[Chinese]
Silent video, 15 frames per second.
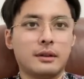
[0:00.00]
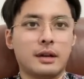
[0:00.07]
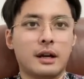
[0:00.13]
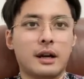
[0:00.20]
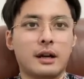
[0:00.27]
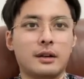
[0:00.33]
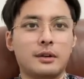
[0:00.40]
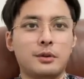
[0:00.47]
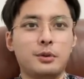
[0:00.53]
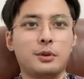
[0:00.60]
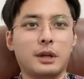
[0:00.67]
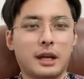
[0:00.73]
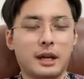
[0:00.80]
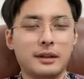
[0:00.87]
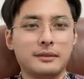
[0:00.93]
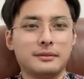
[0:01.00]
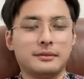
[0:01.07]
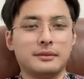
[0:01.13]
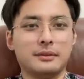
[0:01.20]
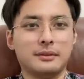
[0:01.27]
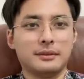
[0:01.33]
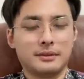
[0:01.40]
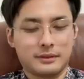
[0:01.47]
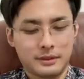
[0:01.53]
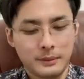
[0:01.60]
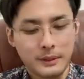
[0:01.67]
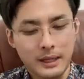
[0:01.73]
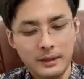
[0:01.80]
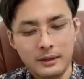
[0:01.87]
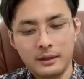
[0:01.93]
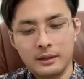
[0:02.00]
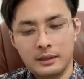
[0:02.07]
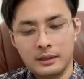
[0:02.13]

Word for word: 啊绿了，对吧？